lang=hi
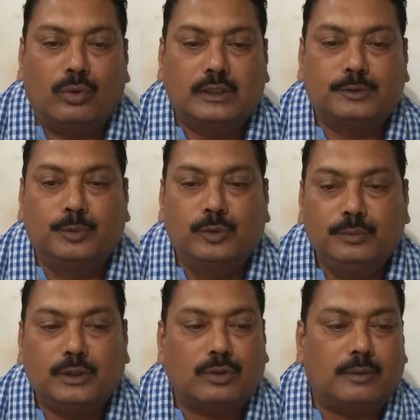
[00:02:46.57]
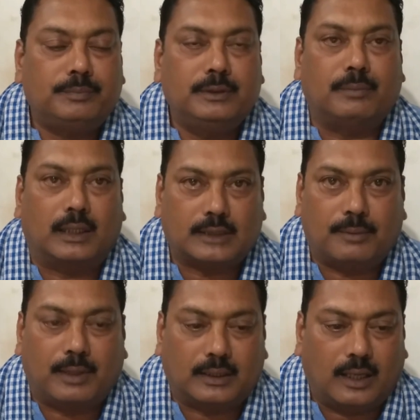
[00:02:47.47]
और इस भूमि को अपनी
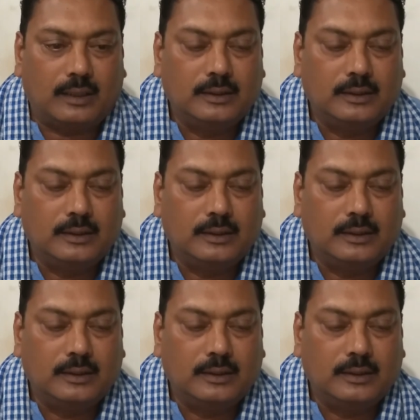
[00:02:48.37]
माता माना